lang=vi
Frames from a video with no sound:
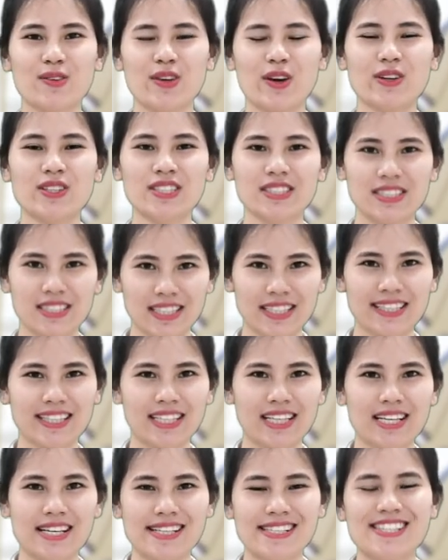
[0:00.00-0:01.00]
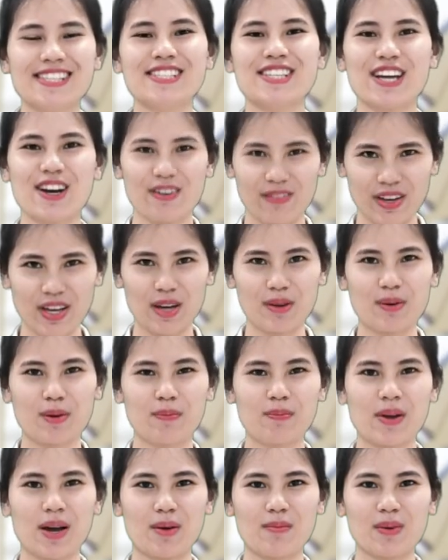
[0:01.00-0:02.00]
theo dõi chương trình. Xin chào và hẹn
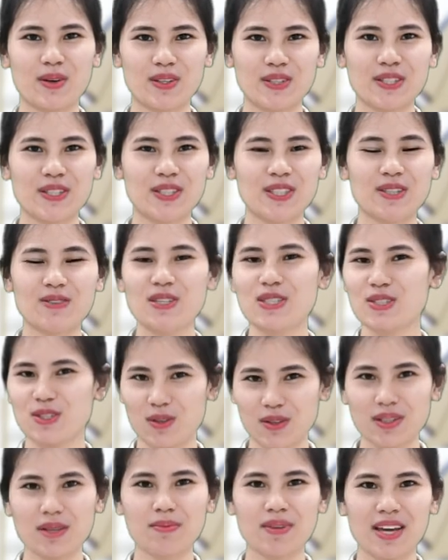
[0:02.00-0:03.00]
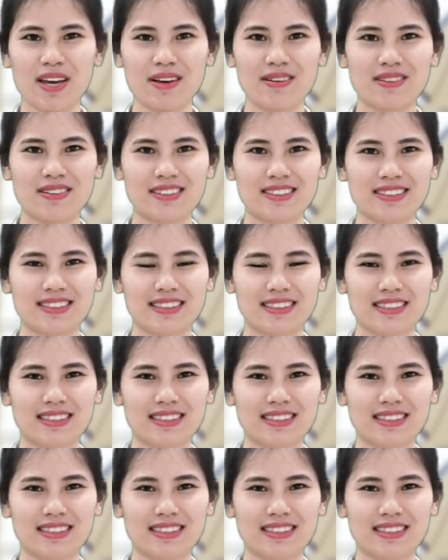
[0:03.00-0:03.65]
gặp lại mọi người trong những số tiếp theo.